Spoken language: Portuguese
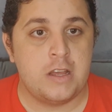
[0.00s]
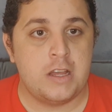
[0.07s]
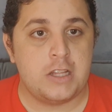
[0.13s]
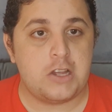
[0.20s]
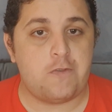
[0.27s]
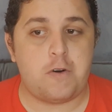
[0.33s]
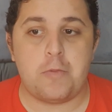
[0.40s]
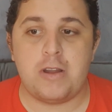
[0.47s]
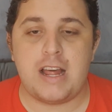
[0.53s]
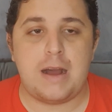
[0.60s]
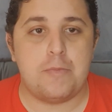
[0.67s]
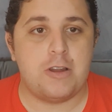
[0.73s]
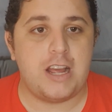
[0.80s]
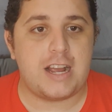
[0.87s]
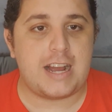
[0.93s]
Então vamos lá,
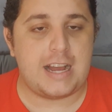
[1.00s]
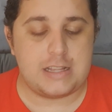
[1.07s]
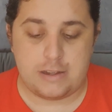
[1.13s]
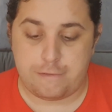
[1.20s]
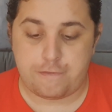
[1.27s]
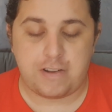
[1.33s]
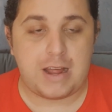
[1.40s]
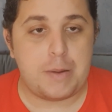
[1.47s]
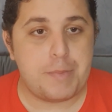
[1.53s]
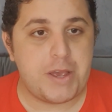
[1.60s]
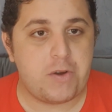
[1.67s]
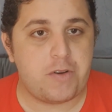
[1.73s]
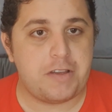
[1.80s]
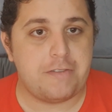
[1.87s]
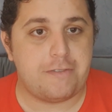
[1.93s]
molecada.
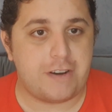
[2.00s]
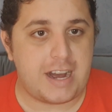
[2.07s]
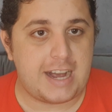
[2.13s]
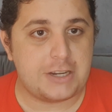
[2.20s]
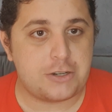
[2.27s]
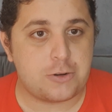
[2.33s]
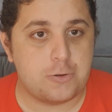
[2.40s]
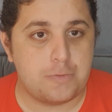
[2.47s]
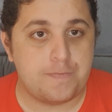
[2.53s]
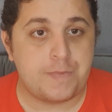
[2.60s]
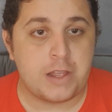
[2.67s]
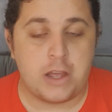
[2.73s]
Flamengo e Vasco,